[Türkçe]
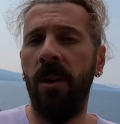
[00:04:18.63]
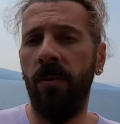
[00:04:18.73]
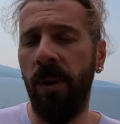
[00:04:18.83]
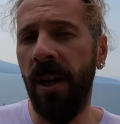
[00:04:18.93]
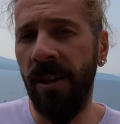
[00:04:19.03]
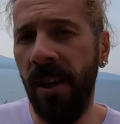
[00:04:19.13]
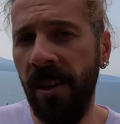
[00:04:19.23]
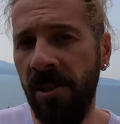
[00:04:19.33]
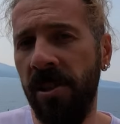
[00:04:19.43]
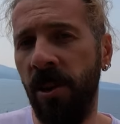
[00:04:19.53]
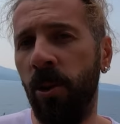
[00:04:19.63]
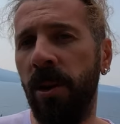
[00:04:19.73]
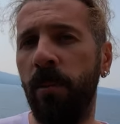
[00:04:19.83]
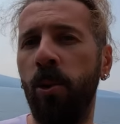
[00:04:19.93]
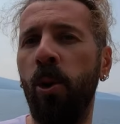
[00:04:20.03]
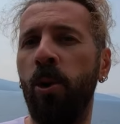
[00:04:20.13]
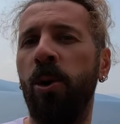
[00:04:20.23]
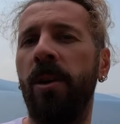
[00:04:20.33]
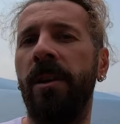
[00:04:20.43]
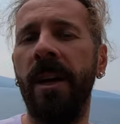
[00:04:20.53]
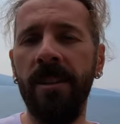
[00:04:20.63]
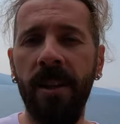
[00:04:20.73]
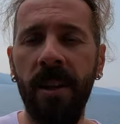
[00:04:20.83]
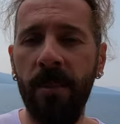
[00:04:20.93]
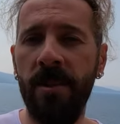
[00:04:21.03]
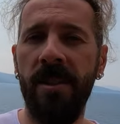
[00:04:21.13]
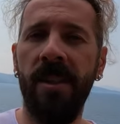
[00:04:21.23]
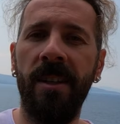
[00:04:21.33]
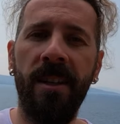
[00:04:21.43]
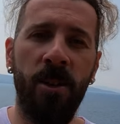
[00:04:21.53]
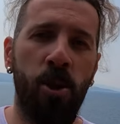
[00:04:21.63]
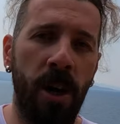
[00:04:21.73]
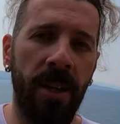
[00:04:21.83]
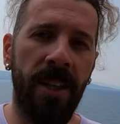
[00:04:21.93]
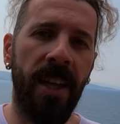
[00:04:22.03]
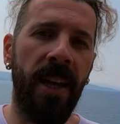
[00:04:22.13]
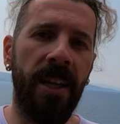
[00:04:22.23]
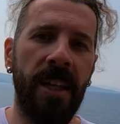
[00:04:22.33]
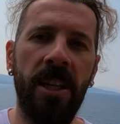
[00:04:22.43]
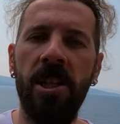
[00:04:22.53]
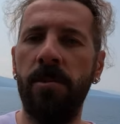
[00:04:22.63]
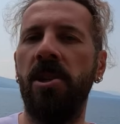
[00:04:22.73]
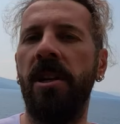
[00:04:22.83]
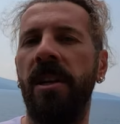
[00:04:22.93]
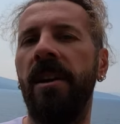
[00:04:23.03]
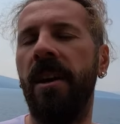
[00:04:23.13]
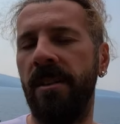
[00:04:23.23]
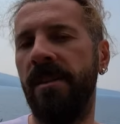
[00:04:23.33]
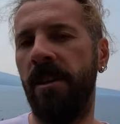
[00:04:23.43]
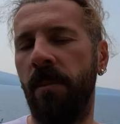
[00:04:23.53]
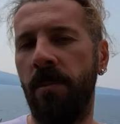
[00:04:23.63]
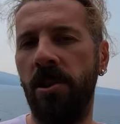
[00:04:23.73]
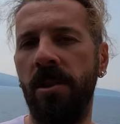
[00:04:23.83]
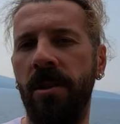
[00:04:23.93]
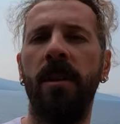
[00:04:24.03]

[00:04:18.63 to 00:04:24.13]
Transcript: Fakat anlaşılan o ki bu koku ne atalarımızı ne de şu anki yerli hiçbir şekilde rahatsız etmemiş.